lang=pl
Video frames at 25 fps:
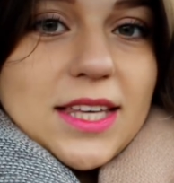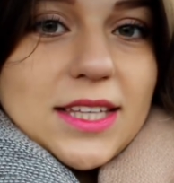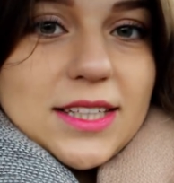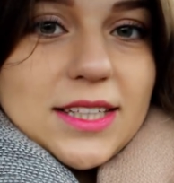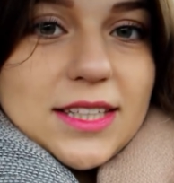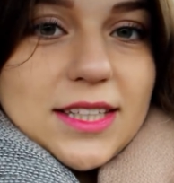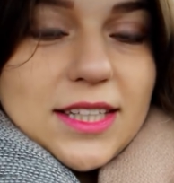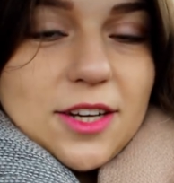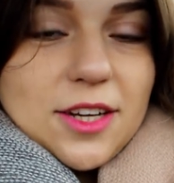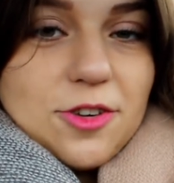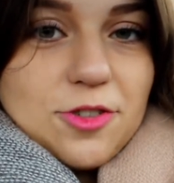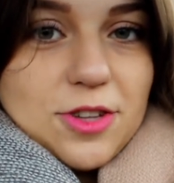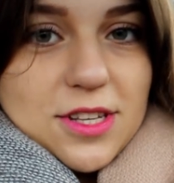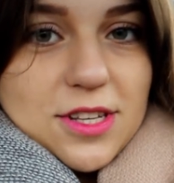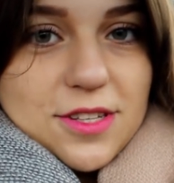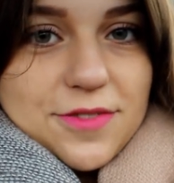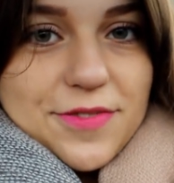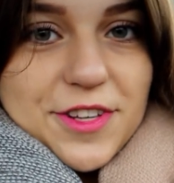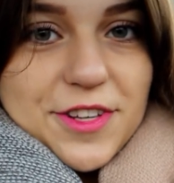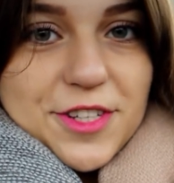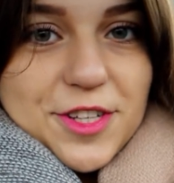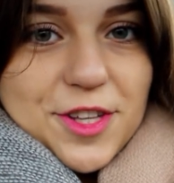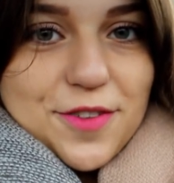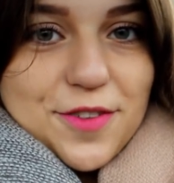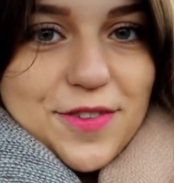i
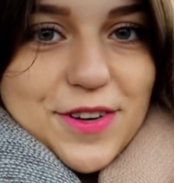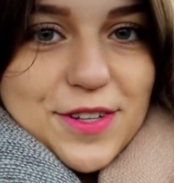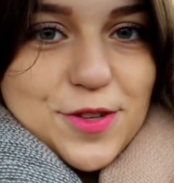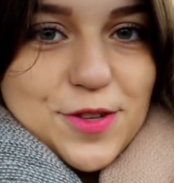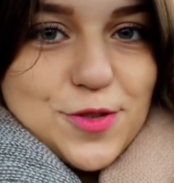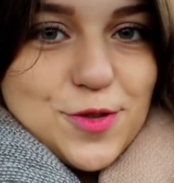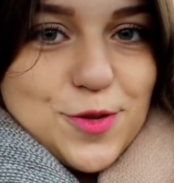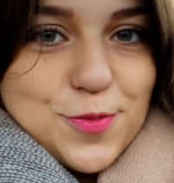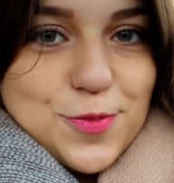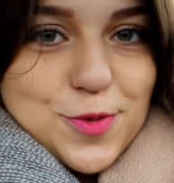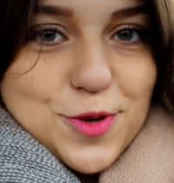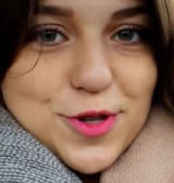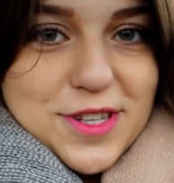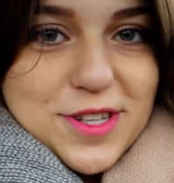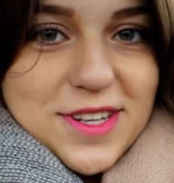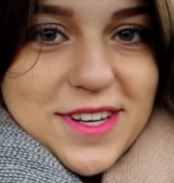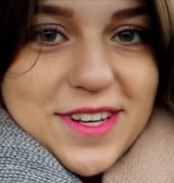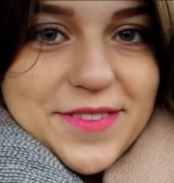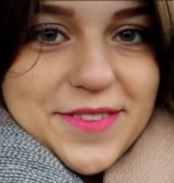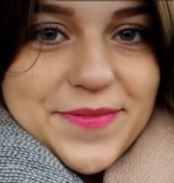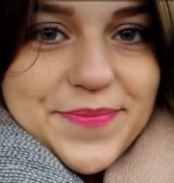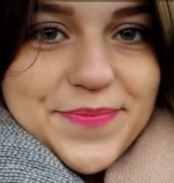odezwę się do Was już później.